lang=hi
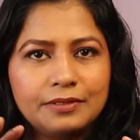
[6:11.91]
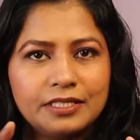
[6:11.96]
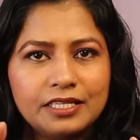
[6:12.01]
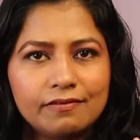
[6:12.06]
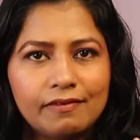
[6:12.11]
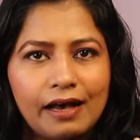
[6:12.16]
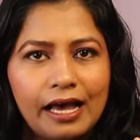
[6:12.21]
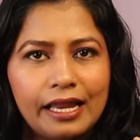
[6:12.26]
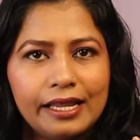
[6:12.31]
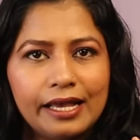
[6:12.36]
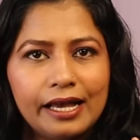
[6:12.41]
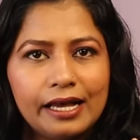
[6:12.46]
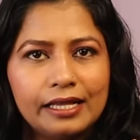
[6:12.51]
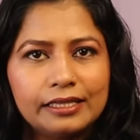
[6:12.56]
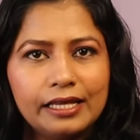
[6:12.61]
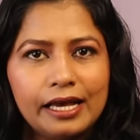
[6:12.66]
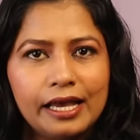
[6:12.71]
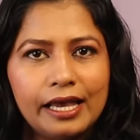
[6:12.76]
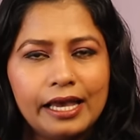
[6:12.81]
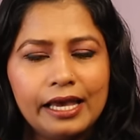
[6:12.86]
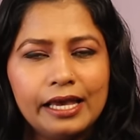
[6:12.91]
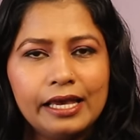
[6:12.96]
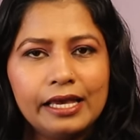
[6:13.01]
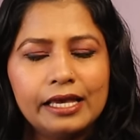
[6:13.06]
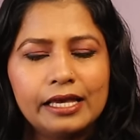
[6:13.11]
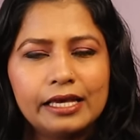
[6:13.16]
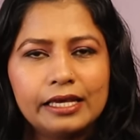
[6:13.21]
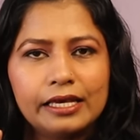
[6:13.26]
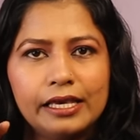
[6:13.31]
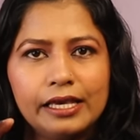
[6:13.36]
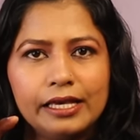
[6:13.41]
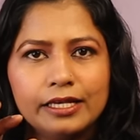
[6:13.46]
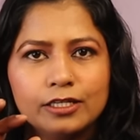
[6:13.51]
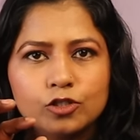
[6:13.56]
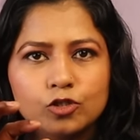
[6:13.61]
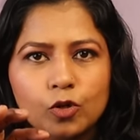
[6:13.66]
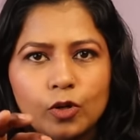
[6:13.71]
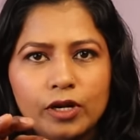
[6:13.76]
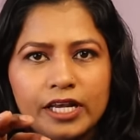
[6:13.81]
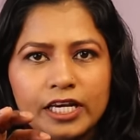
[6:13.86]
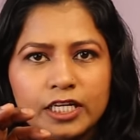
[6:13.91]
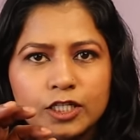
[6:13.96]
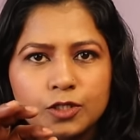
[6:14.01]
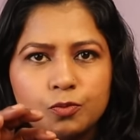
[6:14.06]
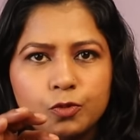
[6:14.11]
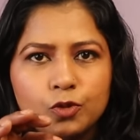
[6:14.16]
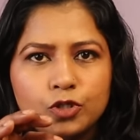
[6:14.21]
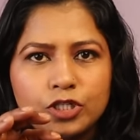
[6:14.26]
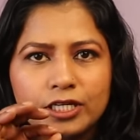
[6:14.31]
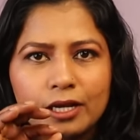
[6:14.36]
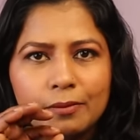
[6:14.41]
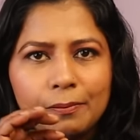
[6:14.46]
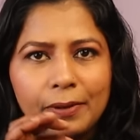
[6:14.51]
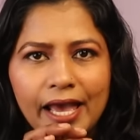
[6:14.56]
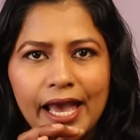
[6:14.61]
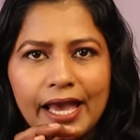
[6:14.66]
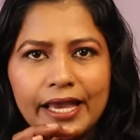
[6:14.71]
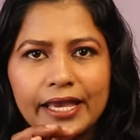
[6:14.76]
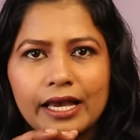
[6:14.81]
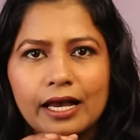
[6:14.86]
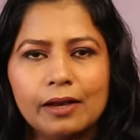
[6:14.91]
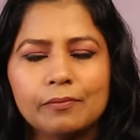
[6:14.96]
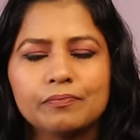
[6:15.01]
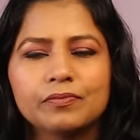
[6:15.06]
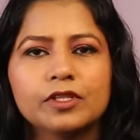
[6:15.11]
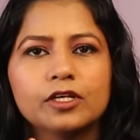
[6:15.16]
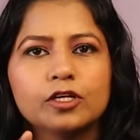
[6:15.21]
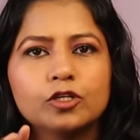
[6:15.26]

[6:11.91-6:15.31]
अब सवाल ये आता है कि ये सोलियस पुशअप है क्या